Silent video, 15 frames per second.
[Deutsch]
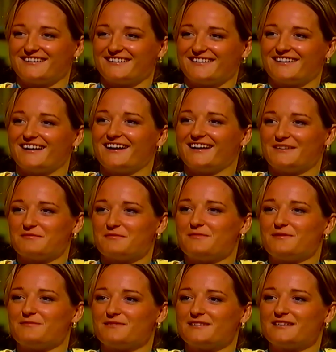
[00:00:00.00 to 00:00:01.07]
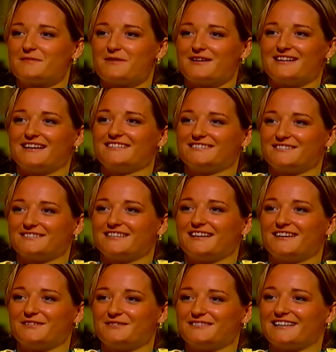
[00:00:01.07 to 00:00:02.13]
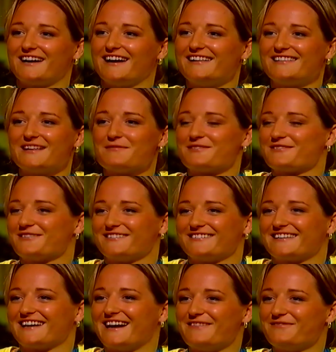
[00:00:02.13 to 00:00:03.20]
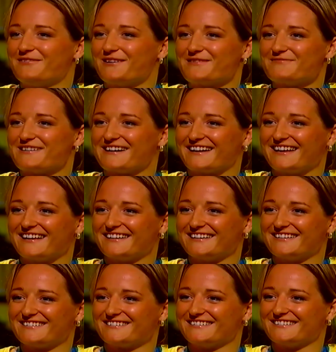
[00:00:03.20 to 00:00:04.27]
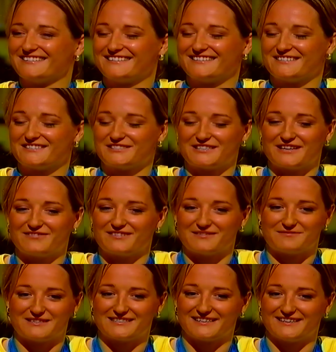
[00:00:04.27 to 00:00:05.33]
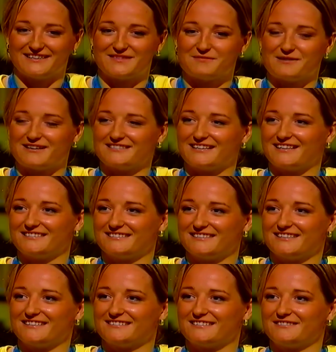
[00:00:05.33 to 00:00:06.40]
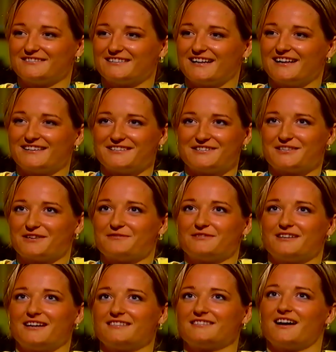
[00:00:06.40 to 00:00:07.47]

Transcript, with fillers: Na klar, hat er mit mir ein Bild gemacht und hat sich auch danach noch unterhalten, aber ich konnte kein Wort mehr reden. Also Stefan, mein Trainingspartner, hat sich die ganze Zeit unterhalten. Ich stand nur da so.